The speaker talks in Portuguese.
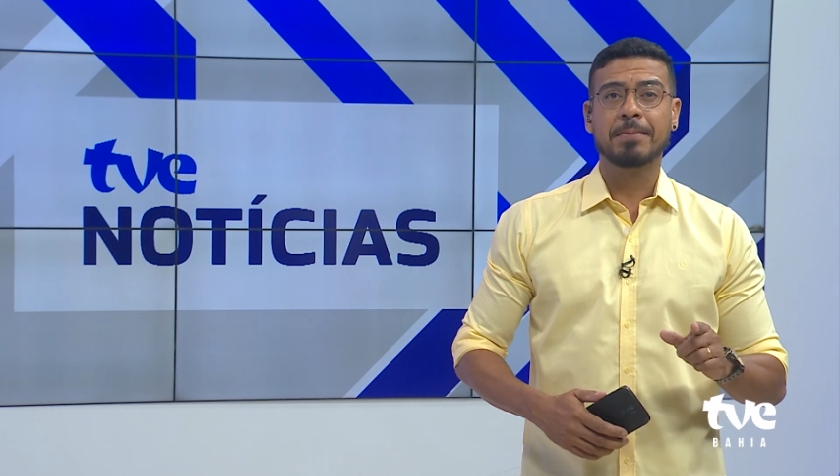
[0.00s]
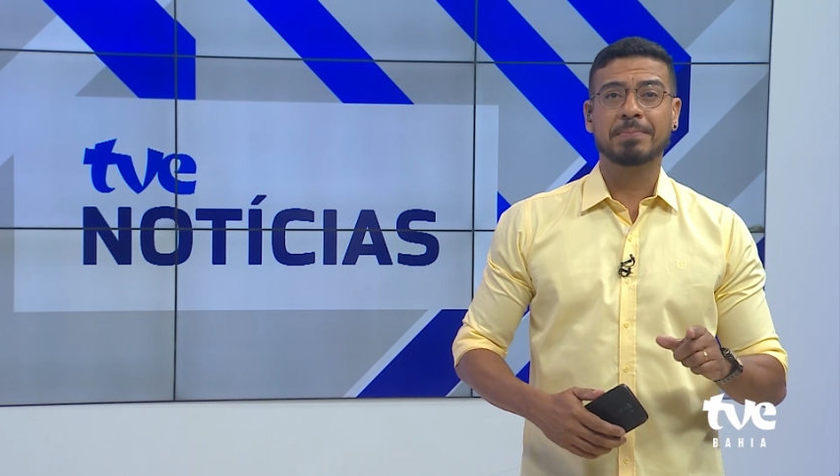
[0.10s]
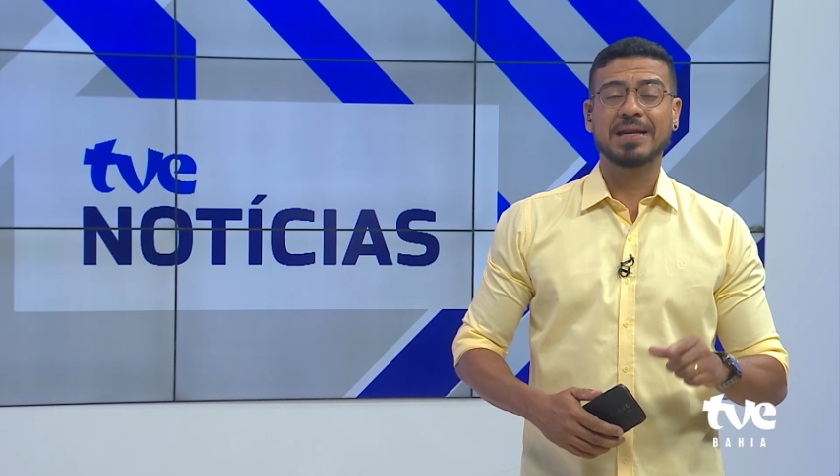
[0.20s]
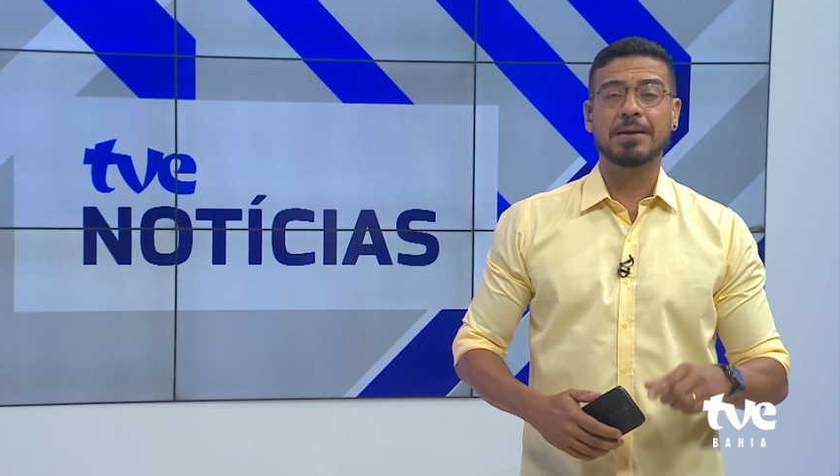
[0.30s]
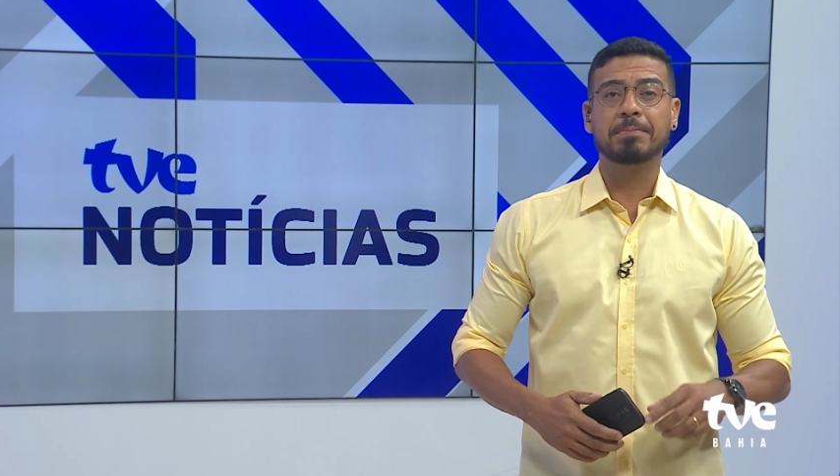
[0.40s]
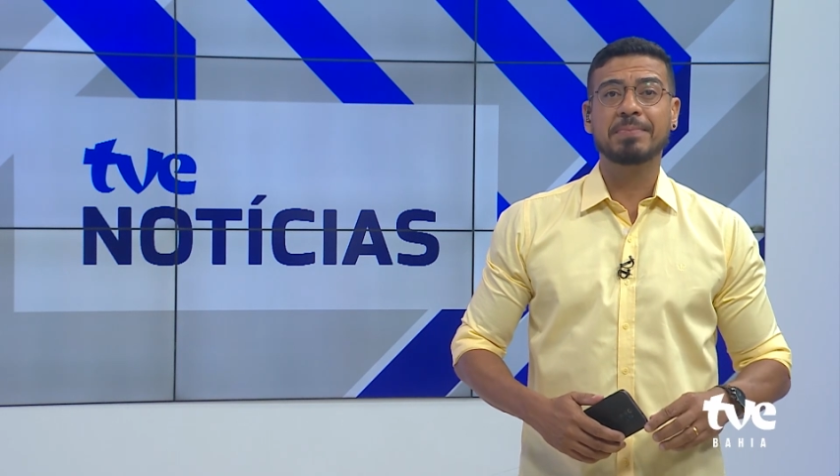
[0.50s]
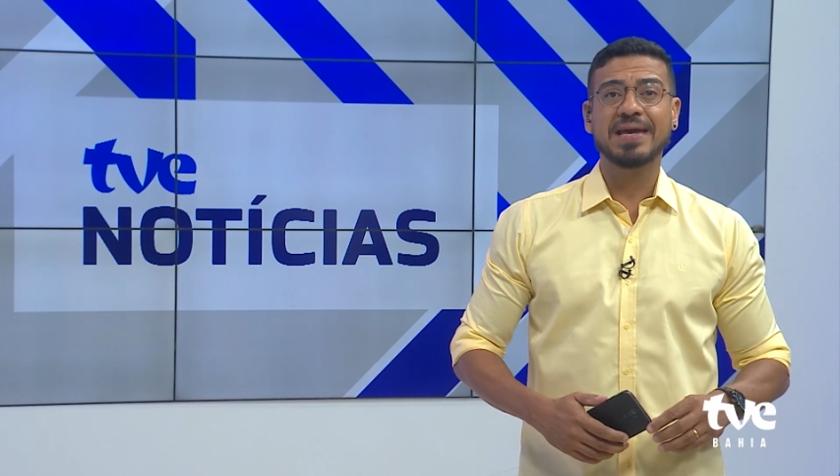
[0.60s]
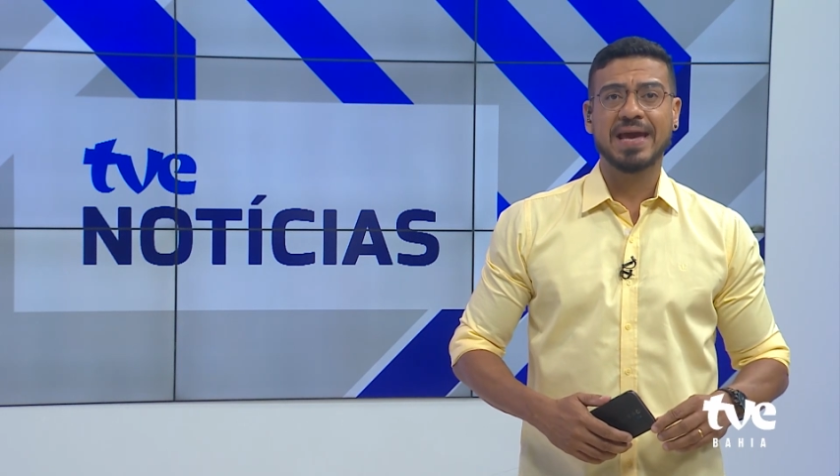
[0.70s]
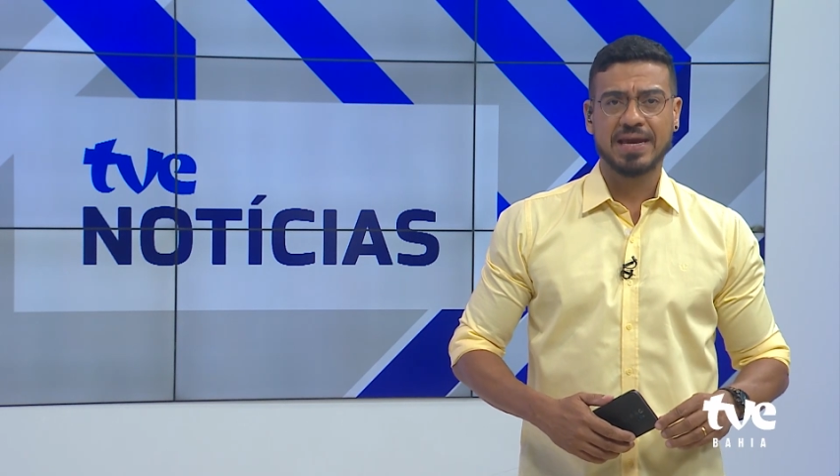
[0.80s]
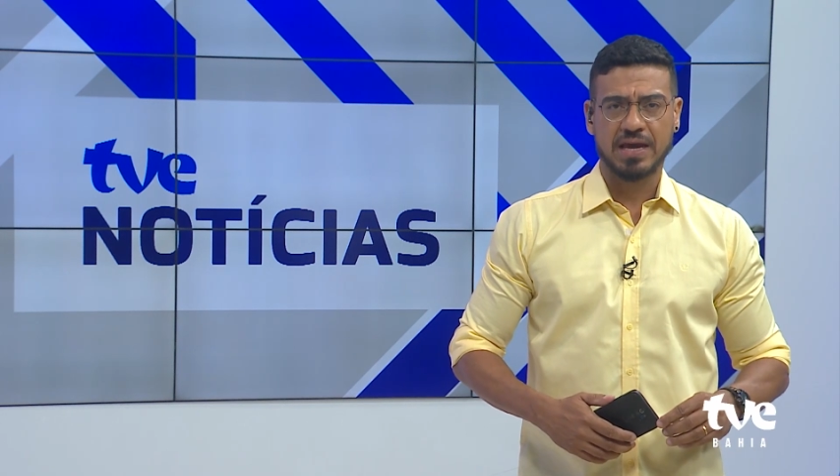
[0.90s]
pela
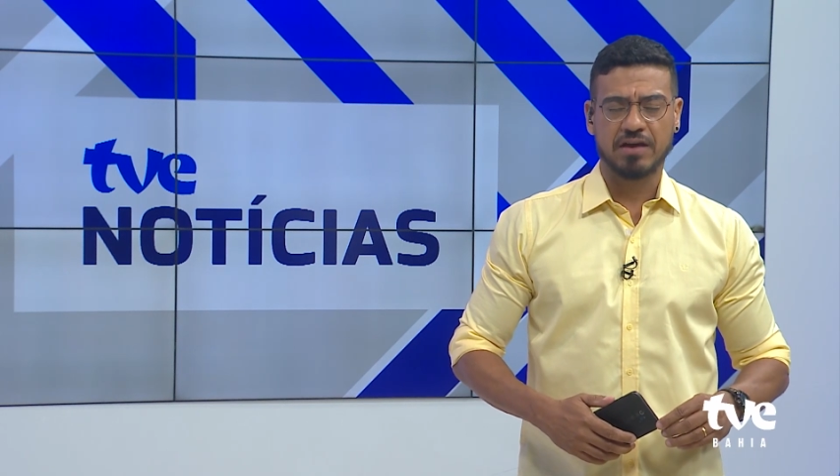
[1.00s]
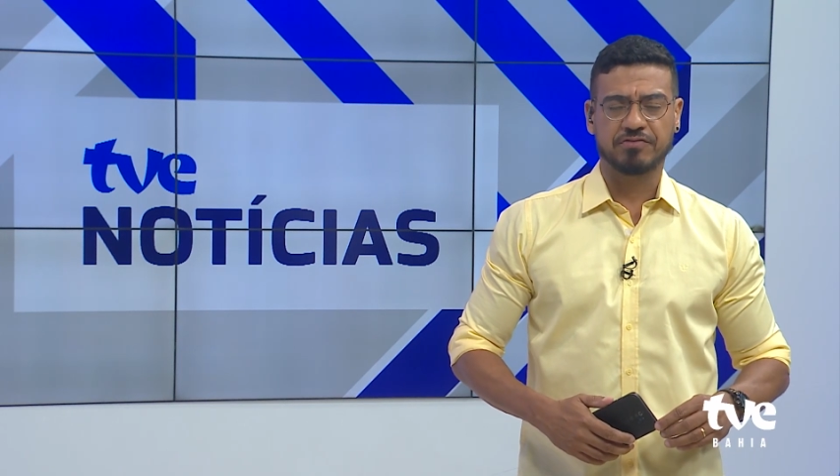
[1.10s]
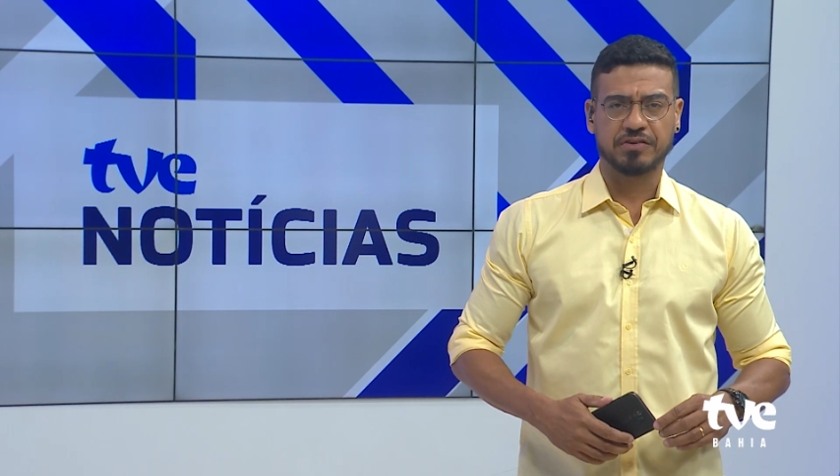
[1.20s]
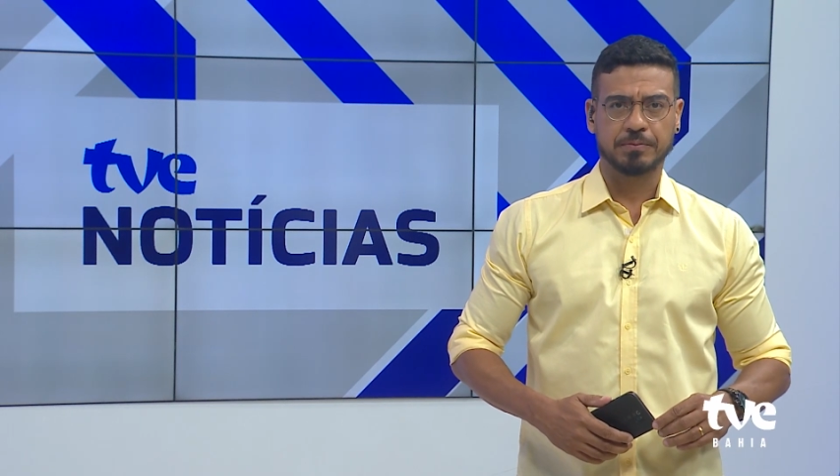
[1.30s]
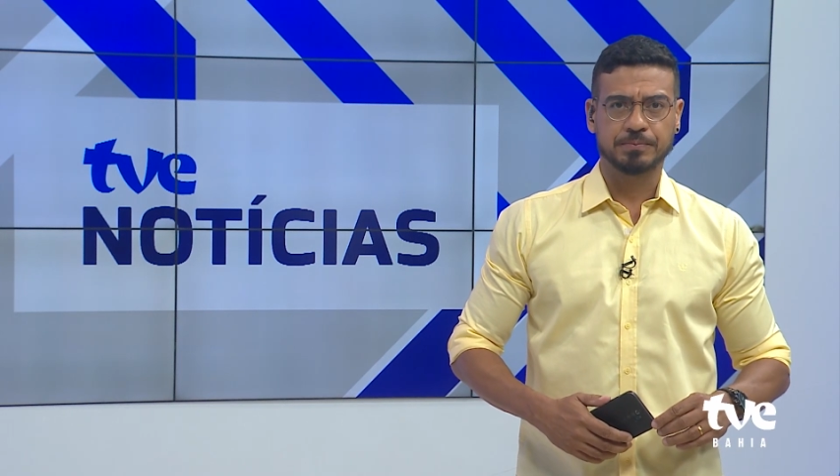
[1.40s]
PRF.